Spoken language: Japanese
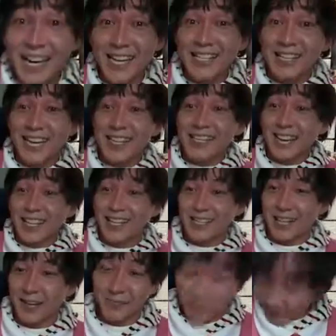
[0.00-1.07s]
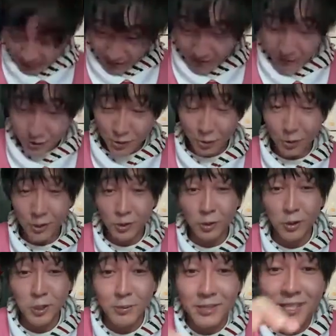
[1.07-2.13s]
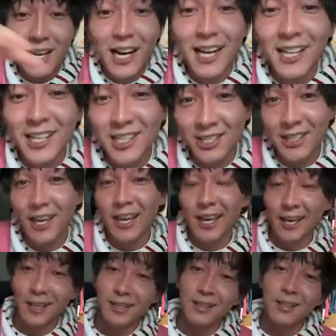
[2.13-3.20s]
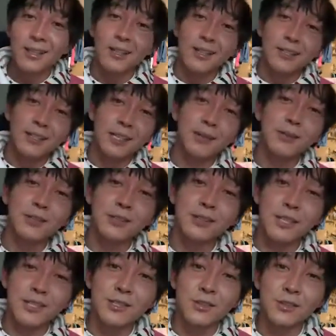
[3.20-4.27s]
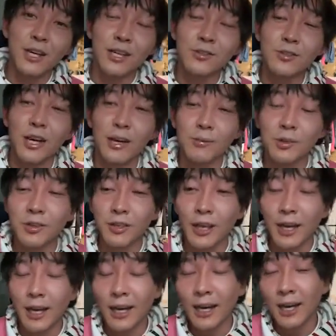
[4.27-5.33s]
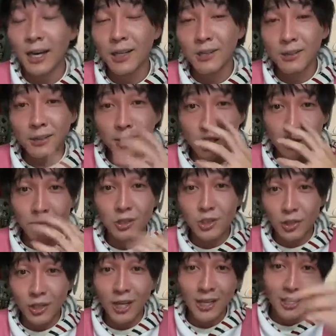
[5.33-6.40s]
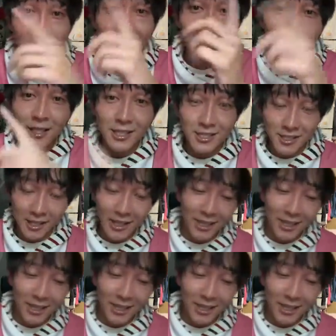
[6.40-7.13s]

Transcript: いやいやいやいって。そう、俺と細見さん話して。でもって、その後はもうね、あの、事務所の話し合いです